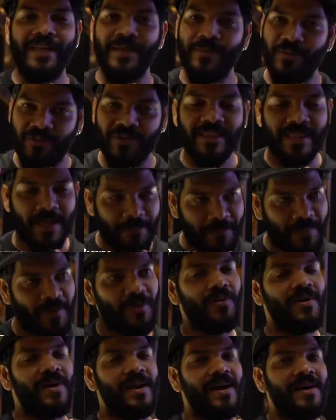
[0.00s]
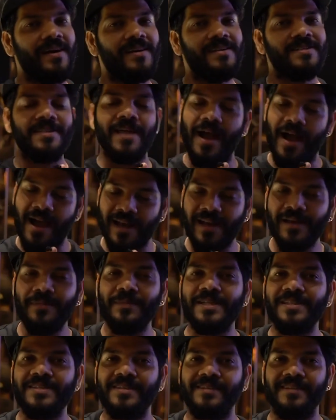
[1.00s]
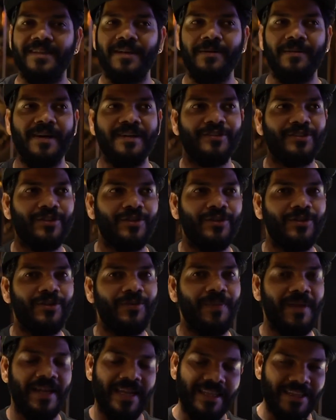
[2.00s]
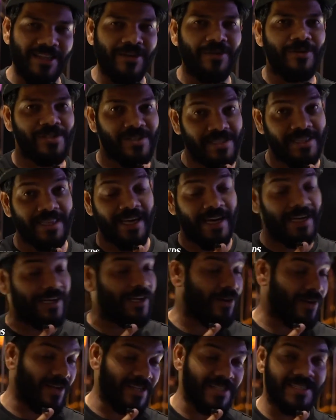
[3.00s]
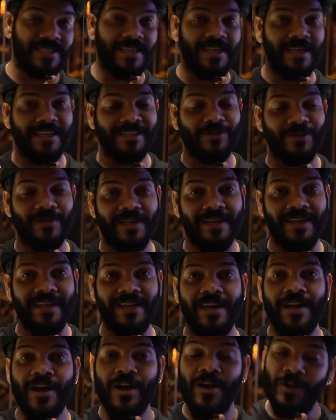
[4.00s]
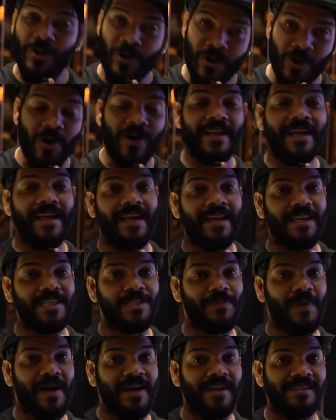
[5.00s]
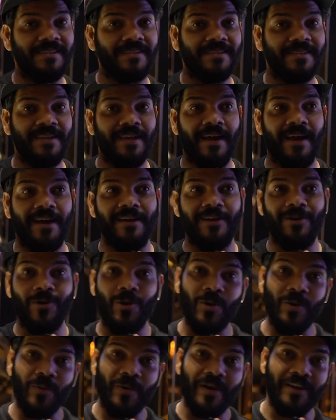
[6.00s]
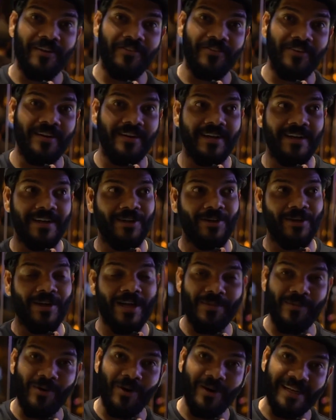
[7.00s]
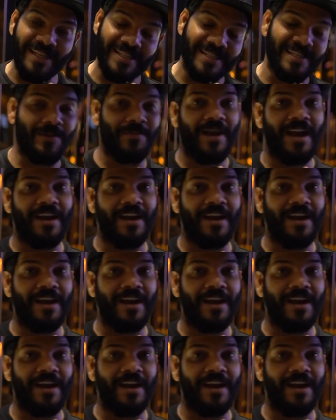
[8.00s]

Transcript: ఈ మూవీ తప్పకుండా చాలా మంచి సినిమా సో మీరు అందరూ వచ్చి థియేటర్లో ఖచ్చితంగా చూడండి డు నాట్ ఎంకరేజ్ పైరసీ అండ్ డోంట్ వెయిట్ ఫర్ ఎట్ టు కమ్ ఆన్ డిజిటల్